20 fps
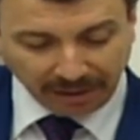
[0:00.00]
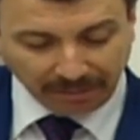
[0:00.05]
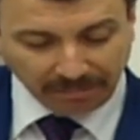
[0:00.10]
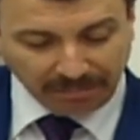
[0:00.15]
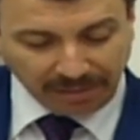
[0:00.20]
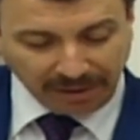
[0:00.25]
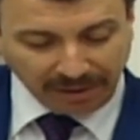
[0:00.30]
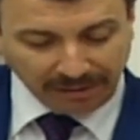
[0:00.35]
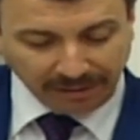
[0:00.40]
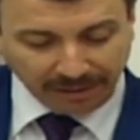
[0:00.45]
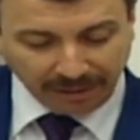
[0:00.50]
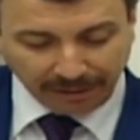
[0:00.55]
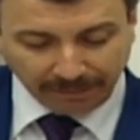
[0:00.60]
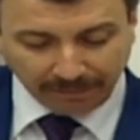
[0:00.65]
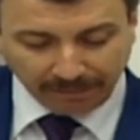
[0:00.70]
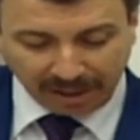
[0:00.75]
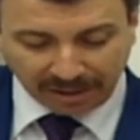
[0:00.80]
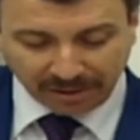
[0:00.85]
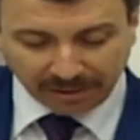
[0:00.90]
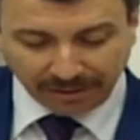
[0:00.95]
bin
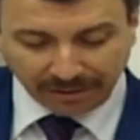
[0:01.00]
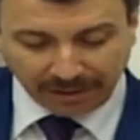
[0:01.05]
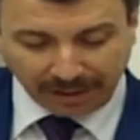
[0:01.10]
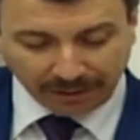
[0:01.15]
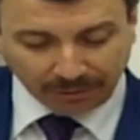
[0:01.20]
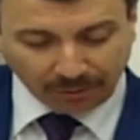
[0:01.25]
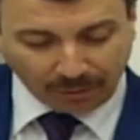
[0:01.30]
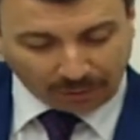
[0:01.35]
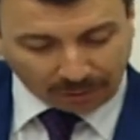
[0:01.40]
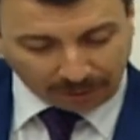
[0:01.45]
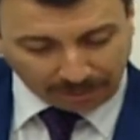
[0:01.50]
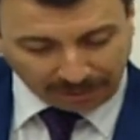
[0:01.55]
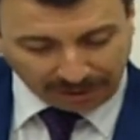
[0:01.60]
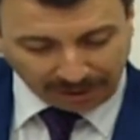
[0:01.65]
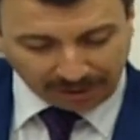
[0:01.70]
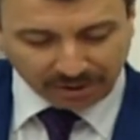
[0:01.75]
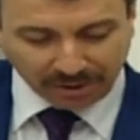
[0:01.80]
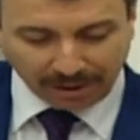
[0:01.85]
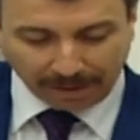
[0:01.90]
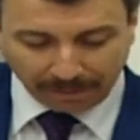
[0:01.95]
yılın başında doğru bir
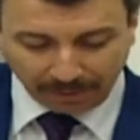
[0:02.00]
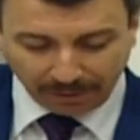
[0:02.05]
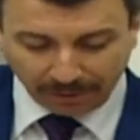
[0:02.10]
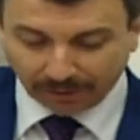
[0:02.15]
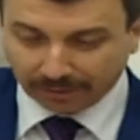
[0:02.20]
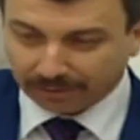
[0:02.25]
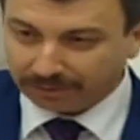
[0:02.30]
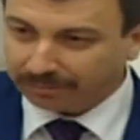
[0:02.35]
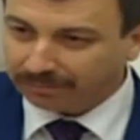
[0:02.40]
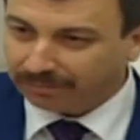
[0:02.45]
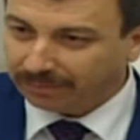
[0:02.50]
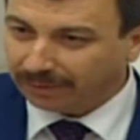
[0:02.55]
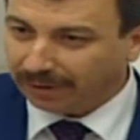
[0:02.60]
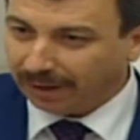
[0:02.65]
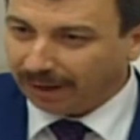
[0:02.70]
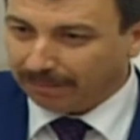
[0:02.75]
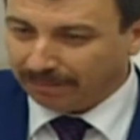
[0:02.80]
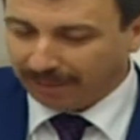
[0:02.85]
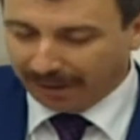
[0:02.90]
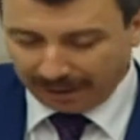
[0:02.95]
iş yapılıyor.
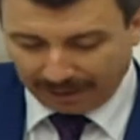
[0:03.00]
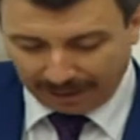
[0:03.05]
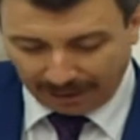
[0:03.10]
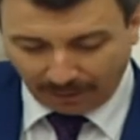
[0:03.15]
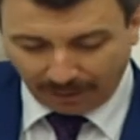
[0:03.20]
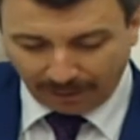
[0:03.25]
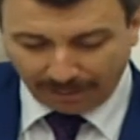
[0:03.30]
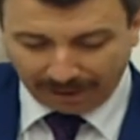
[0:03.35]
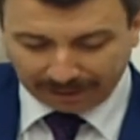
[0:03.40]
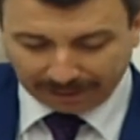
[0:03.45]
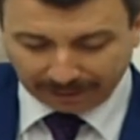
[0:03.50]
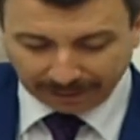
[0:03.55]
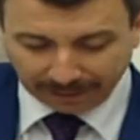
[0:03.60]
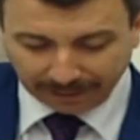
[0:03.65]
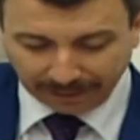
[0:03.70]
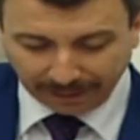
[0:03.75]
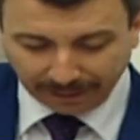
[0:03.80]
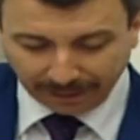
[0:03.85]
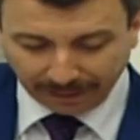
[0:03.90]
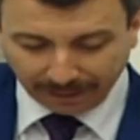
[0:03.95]
Ama yine olmadı.
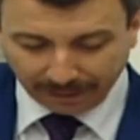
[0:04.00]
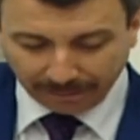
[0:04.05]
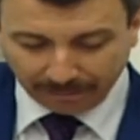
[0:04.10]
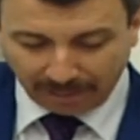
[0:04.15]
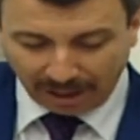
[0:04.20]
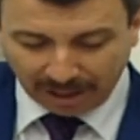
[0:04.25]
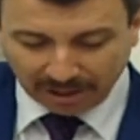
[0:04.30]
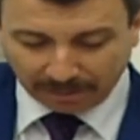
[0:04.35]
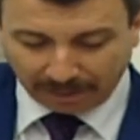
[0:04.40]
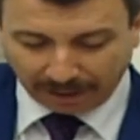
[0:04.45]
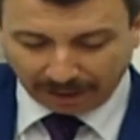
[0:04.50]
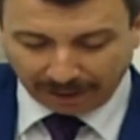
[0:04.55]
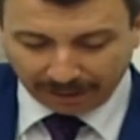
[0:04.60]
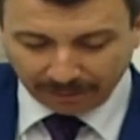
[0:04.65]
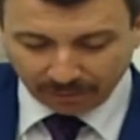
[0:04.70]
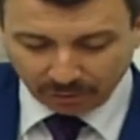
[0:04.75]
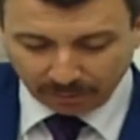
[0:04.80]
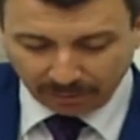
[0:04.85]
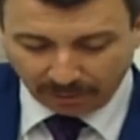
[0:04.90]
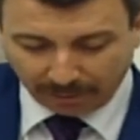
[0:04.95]
Başbakan
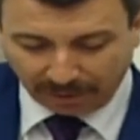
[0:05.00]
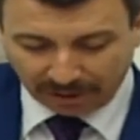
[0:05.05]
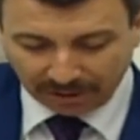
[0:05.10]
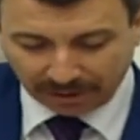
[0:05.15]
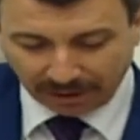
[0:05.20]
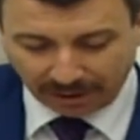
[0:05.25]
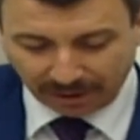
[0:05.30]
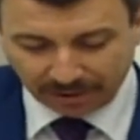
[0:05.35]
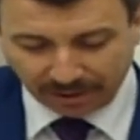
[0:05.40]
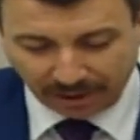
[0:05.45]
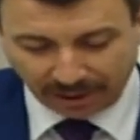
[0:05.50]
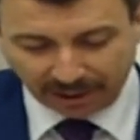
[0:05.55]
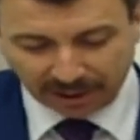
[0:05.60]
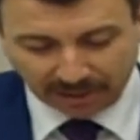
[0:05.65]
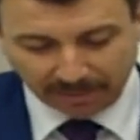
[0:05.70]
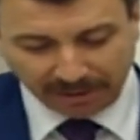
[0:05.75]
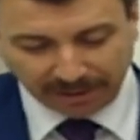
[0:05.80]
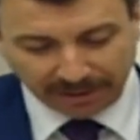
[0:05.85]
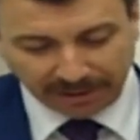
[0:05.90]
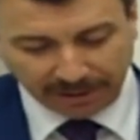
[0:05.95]
Cumhurbaşkanı
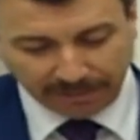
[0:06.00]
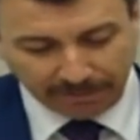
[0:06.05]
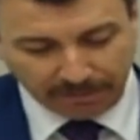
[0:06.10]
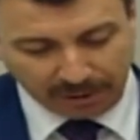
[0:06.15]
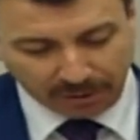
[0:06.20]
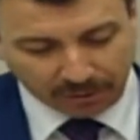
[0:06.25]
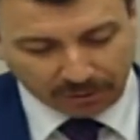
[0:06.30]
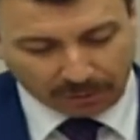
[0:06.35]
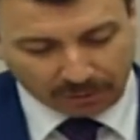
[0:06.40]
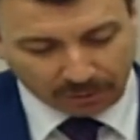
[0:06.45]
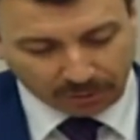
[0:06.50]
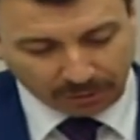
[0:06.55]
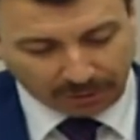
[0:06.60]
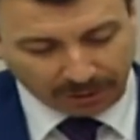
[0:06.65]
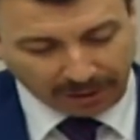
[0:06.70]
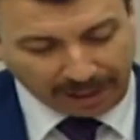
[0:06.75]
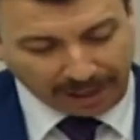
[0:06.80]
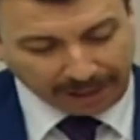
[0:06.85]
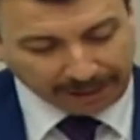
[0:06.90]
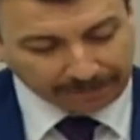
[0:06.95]
çekişmesinin bir sonucu
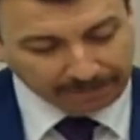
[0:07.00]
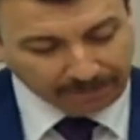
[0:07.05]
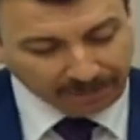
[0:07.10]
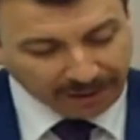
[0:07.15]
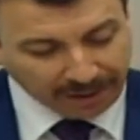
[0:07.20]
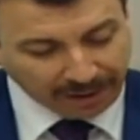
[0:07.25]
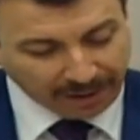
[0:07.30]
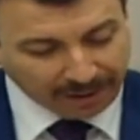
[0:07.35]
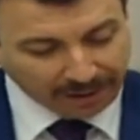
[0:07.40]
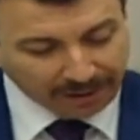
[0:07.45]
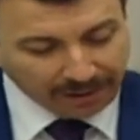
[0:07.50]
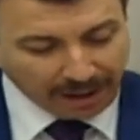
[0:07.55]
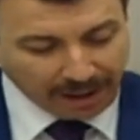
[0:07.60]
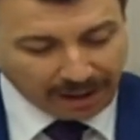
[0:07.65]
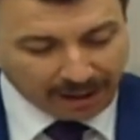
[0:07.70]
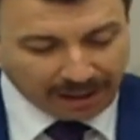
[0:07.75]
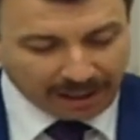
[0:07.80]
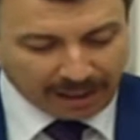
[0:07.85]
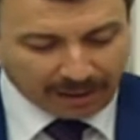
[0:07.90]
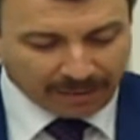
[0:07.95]
olarak
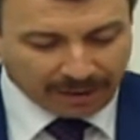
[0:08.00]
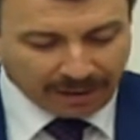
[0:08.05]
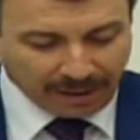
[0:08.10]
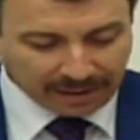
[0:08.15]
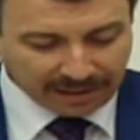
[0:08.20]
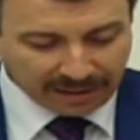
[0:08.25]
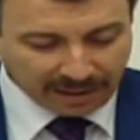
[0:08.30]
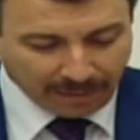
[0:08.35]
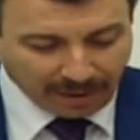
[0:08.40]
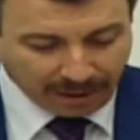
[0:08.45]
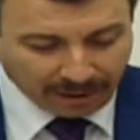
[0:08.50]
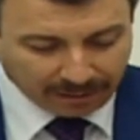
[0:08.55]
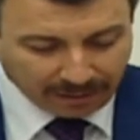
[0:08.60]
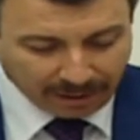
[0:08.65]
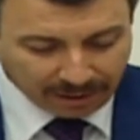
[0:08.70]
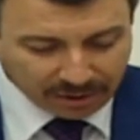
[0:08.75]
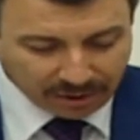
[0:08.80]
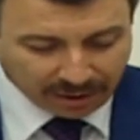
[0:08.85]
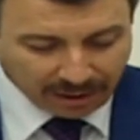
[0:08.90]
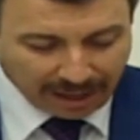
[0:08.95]
kararnameler
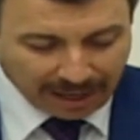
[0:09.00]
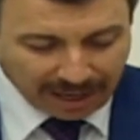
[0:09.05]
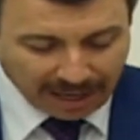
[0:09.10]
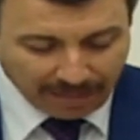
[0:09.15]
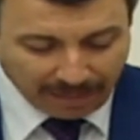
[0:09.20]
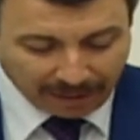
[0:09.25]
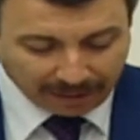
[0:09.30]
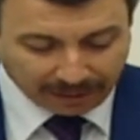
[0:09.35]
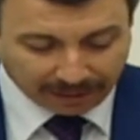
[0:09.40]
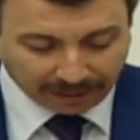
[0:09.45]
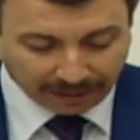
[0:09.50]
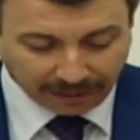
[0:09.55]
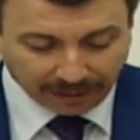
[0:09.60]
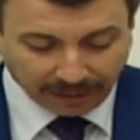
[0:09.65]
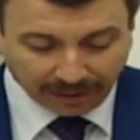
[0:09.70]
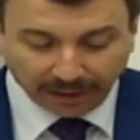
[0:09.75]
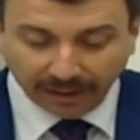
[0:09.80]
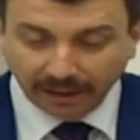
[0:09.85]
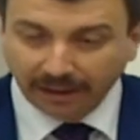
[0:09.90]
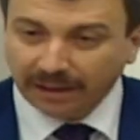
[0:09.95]
zamanında çıkarılamadı.
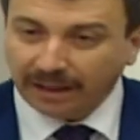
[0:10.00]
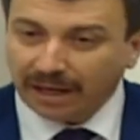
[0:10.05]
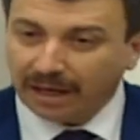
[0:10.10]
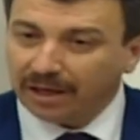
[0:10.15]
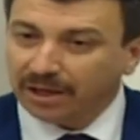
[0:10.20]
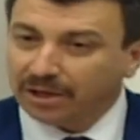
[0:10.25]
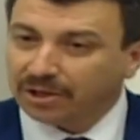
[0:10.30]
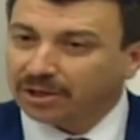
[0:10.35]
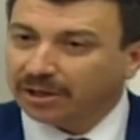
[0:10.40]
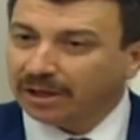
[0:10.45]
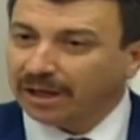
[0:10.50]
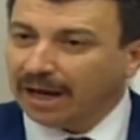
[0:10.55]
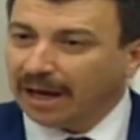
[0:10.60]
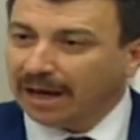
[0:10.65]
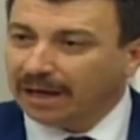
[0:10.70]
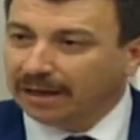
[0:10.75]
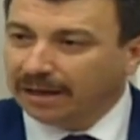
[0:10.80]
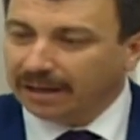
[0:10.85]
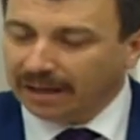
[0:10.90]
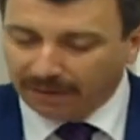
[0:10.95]
Yine işi
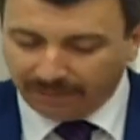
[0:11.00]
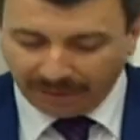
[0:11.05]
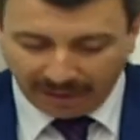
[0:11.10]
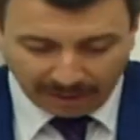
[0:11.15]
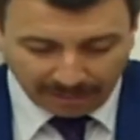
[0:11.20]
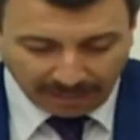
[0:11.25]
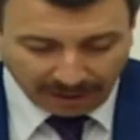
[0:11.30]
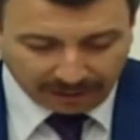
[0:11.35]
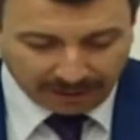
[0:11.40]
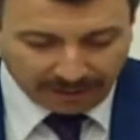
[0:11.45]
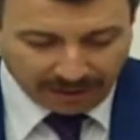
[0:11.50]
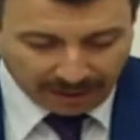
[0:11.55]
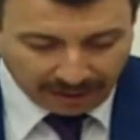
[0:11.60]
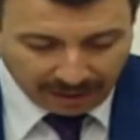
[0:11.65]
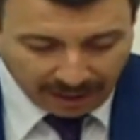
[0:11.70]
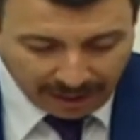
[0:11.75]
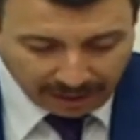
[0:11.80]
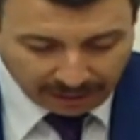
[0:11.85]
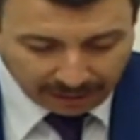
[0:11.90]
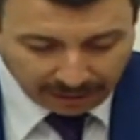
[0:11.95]
ehline vermek
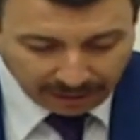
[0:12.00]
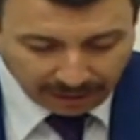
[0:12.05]
yerine